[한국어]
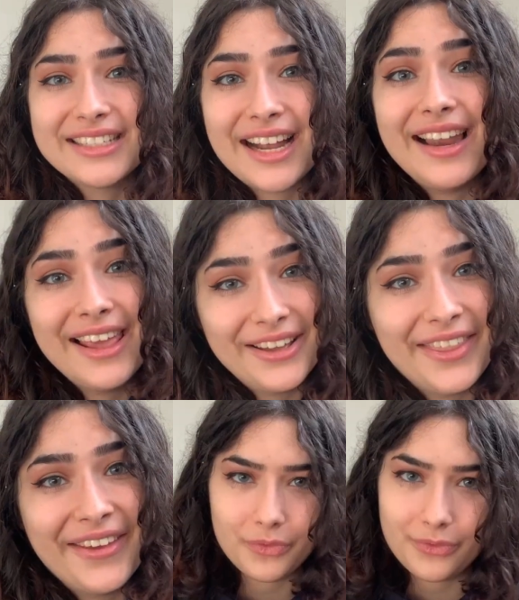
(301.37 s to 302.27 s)
잘 해야
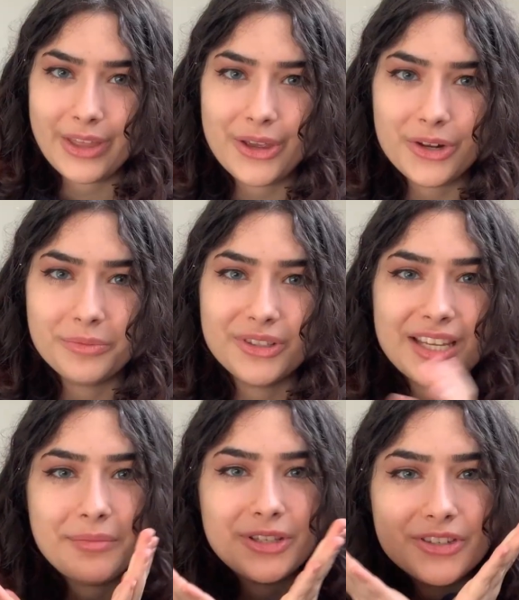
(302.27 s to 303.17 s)
돼요. 네 여러분
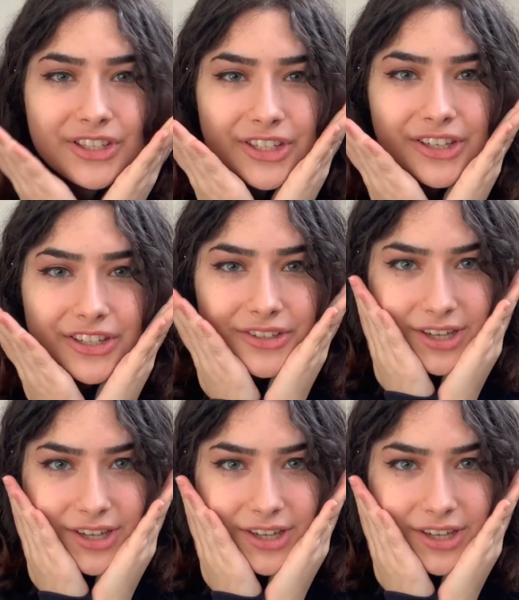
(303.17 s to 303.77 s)
제 비디오 시청해줘서